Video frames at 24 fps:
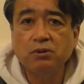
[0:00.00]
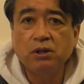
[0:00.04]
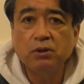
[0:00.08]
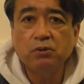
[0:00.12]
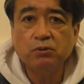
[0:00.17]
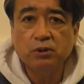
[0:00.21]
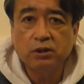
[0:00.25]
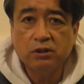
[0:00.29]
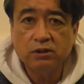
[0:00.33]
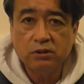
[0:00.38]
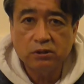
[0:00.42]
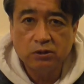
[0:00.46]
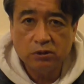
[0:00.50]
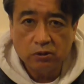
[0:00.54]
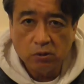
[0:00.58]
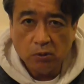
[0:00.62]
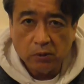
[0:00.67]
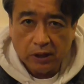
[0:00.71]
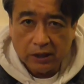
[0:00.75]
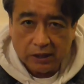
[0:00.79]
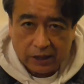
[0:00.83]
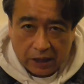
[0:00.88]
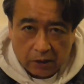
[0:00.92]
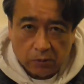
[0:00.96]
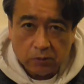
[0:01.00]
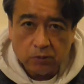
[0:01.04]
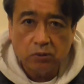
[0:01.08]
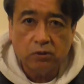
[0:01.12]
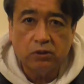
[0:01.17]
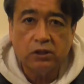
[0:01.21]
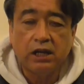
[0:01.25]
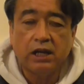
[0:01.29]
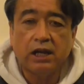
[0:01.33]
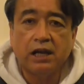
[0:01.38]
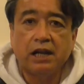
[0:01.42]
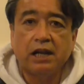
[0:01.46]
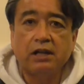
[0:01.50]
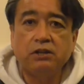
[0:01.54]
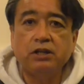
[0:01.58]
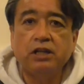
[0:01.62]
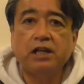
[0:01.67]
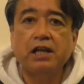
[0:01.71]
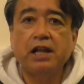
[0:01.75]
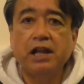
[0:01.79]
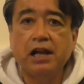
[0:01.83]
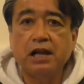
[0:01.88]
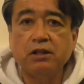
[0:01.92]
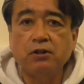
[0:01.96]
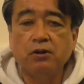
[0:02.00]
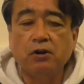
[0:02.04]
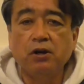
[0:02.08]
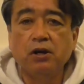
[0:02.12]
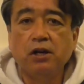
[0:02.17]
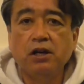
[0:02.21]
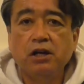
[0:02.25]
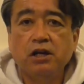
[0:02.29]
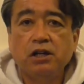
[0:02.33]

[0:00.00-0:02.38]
点を点を取っていかないといけないと。